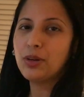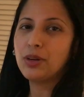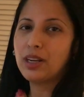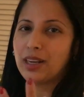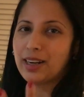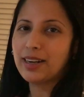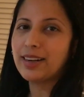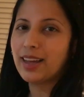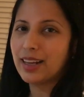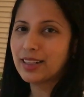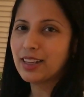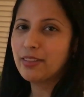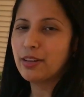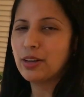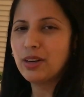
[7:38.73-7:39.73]
வேணும்னா நல்லா
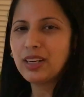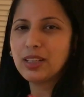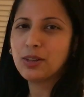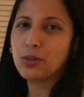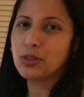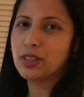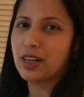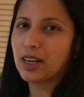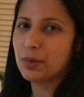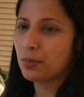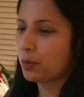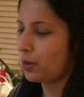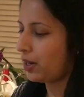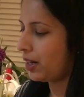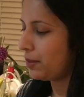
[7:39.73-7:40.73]
டார்க்காக வேணும் நீங்கள் கொஞ்சம் கலர்
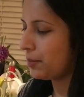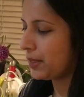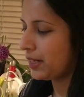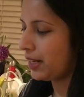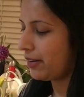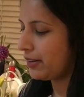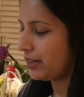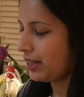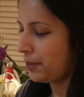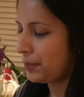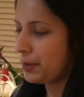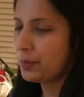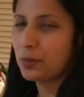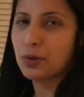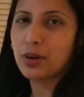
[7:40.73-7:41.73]
போடலாம் பட் நான் வந்து
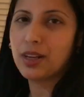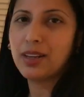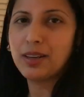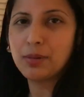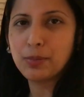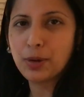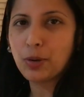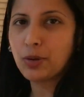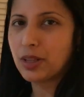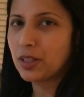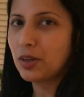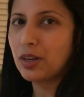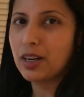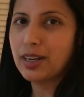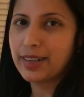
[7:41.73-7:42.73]
அப்படியே போடுறேன் நம்ம ப்ரௌனாக
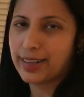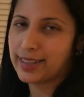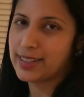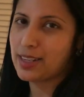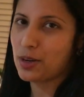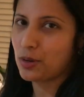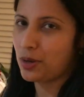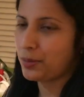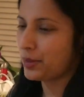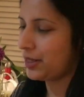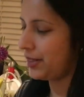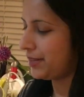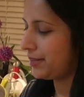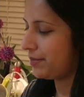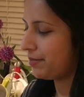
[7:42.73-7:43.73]
இருந்தாலும் நல்லா டேஸ்ட்டாக இருக்கும்
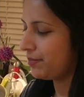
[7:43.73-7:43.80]
நமக்கு